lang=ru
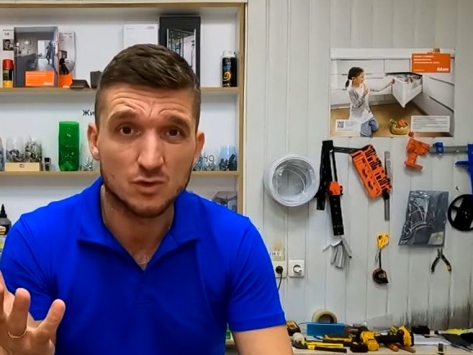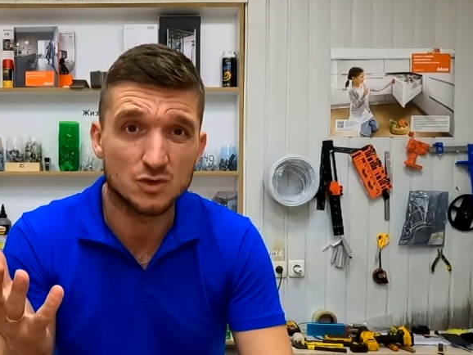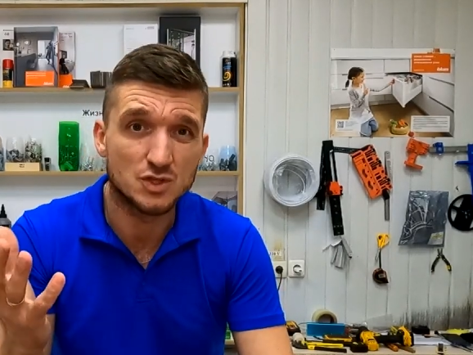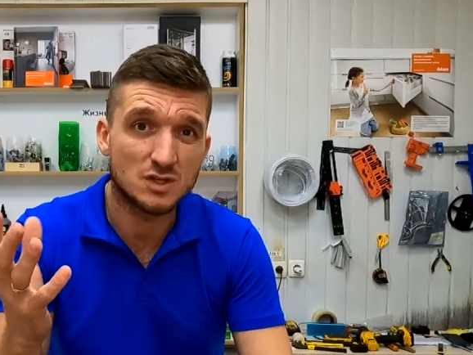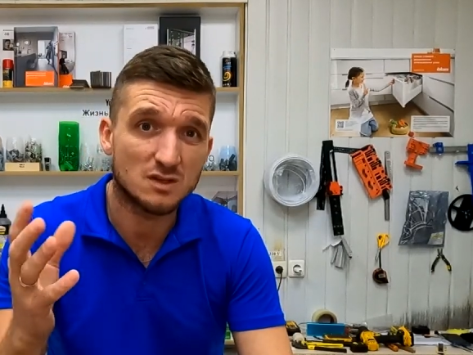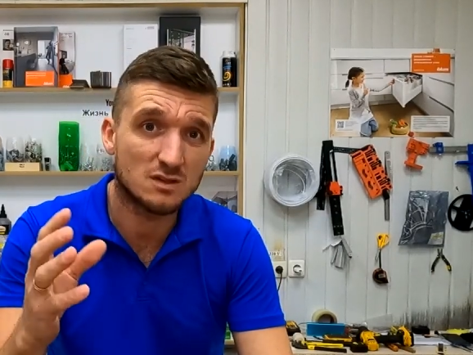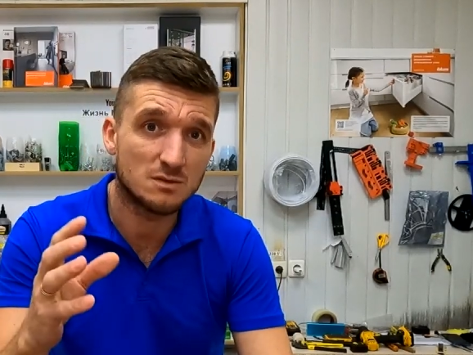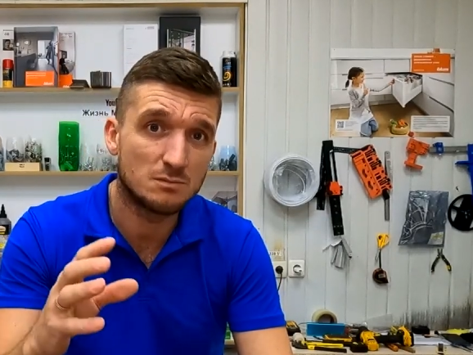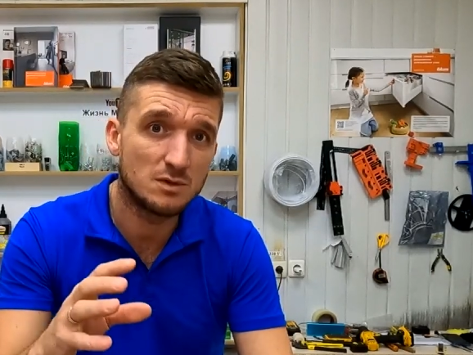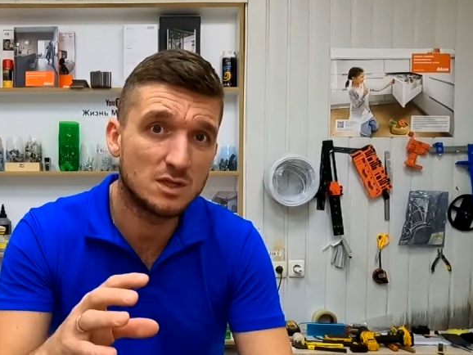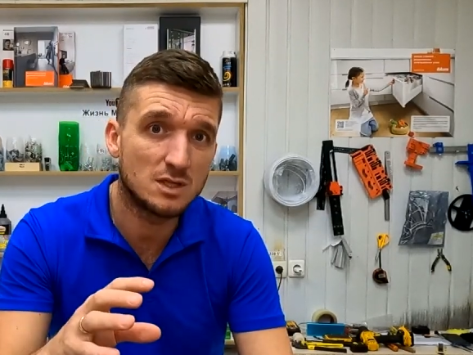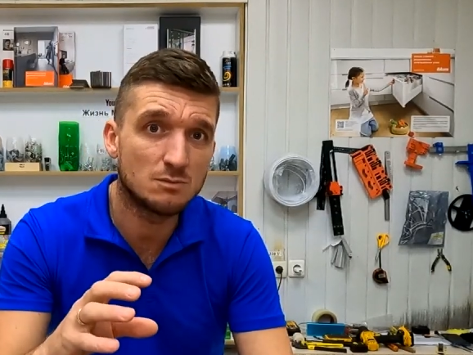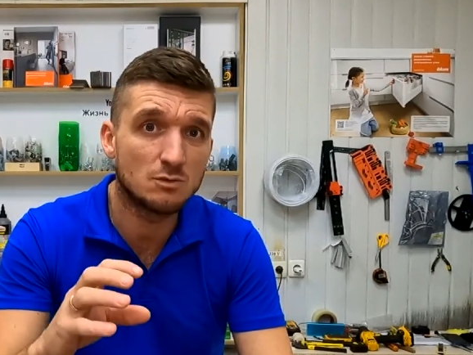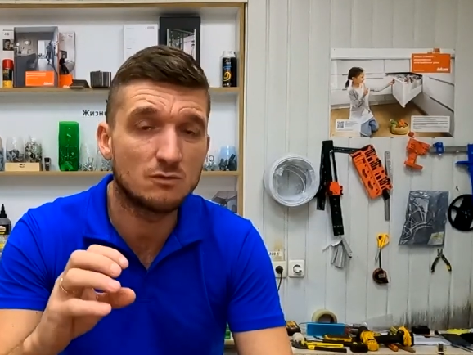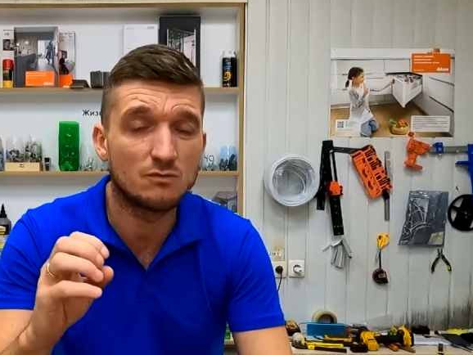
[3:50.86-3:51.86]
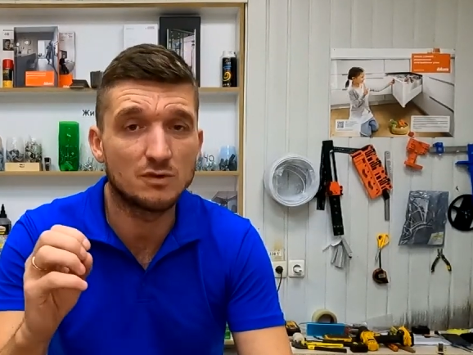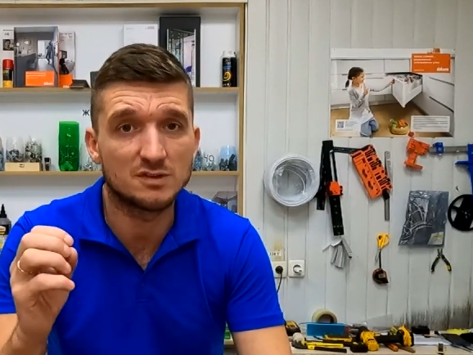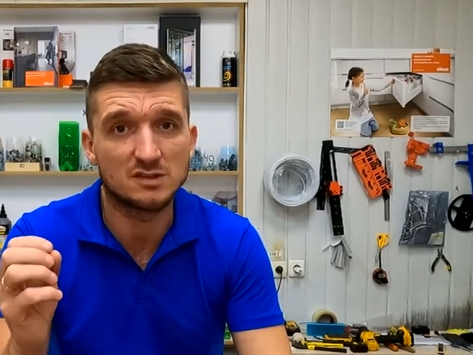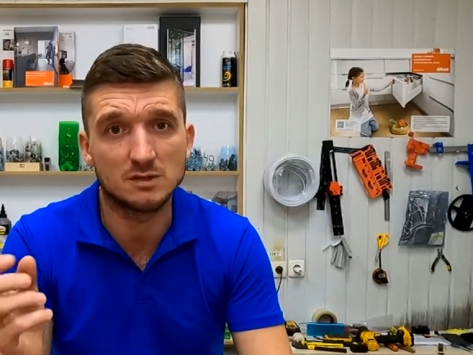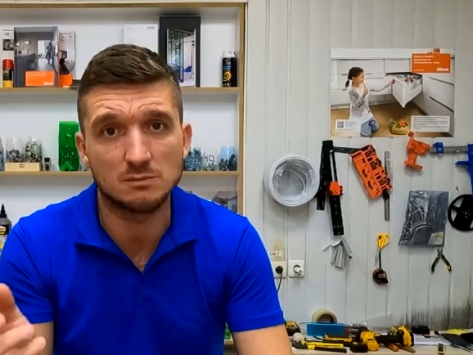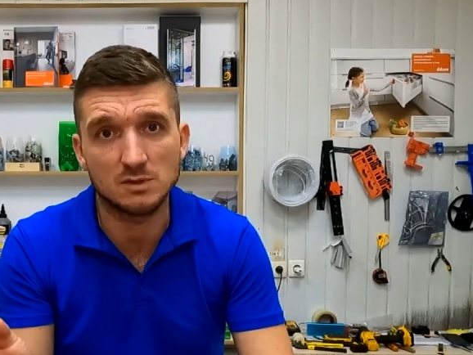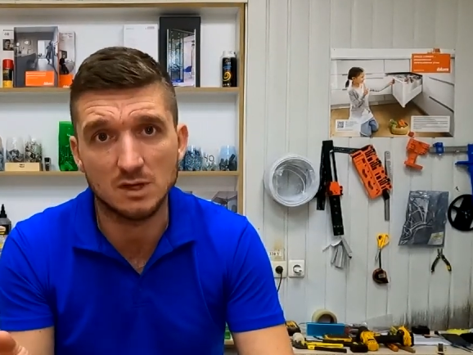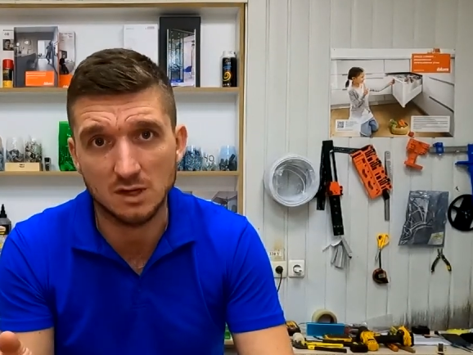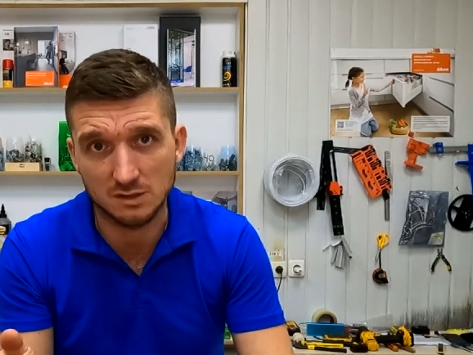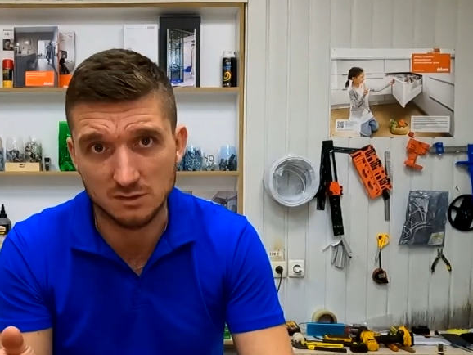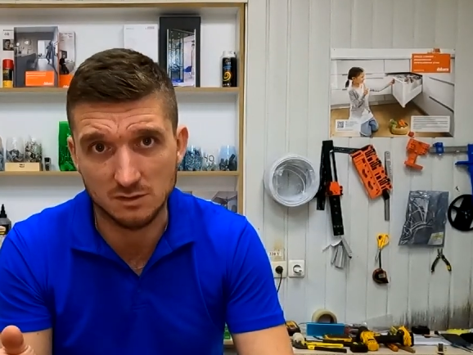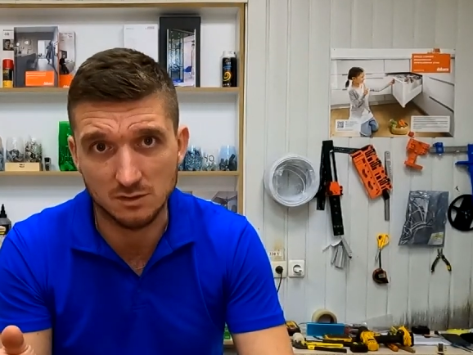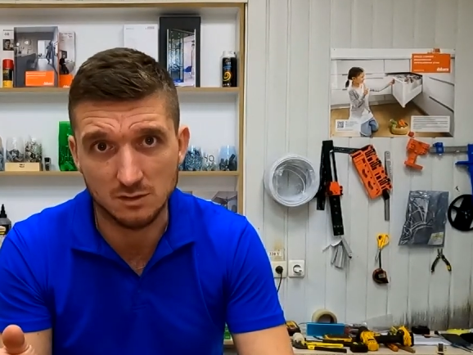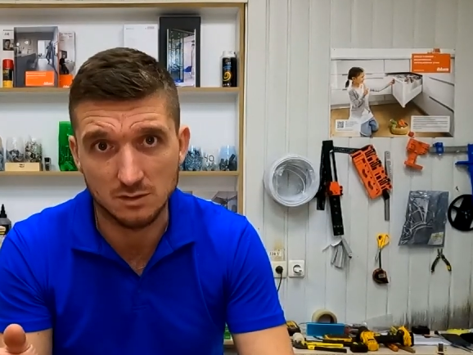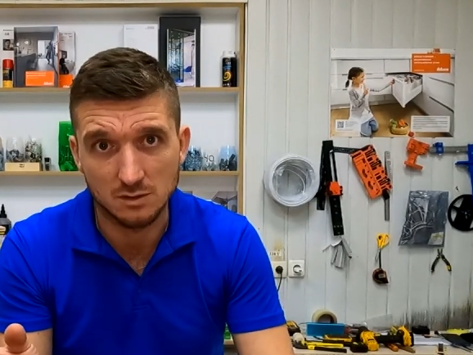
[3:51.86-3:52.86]
то сейчас минимум
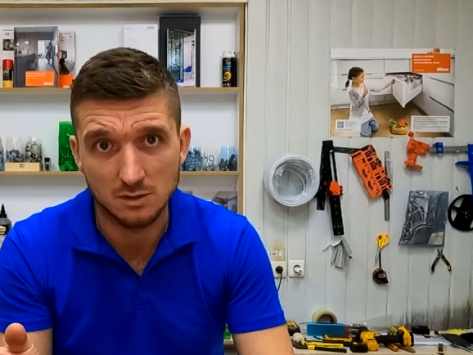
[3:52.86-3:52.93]
18.